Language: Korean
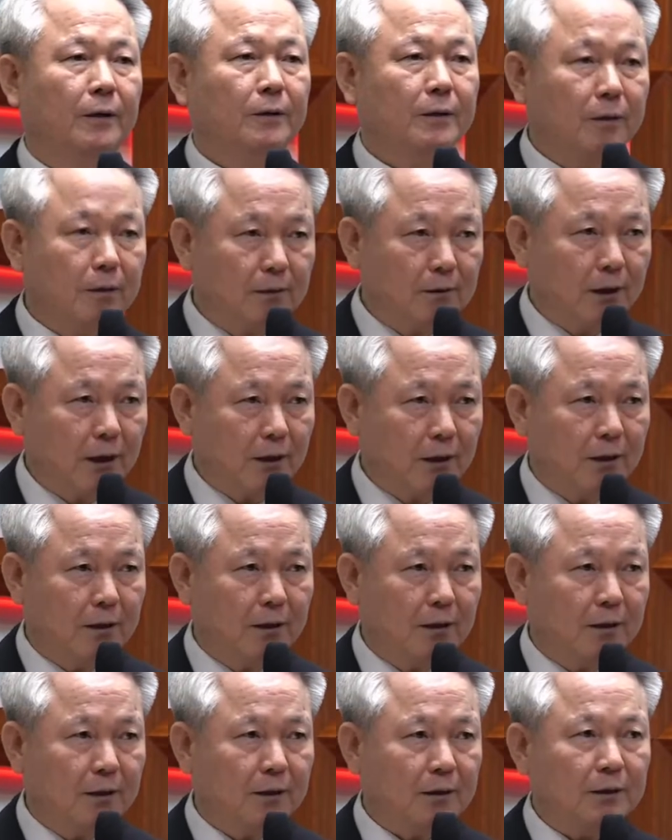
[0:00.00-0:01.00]
그런데
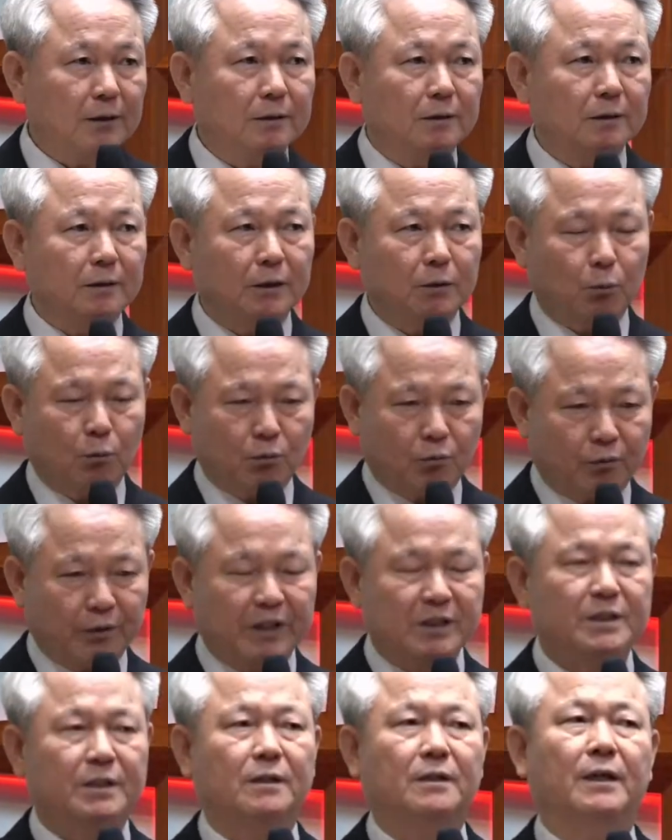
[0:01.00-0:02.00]
이들이
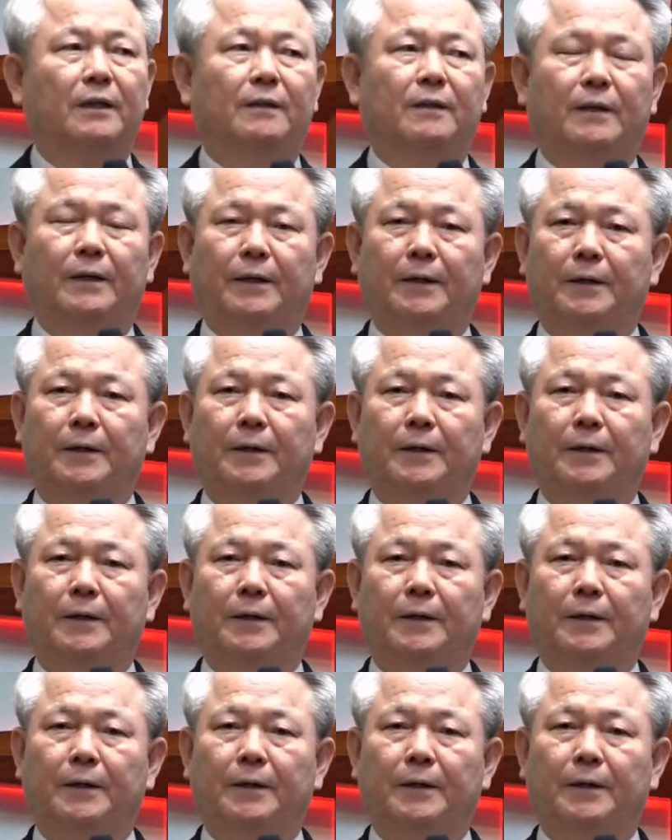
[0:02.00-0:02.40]
외식한다.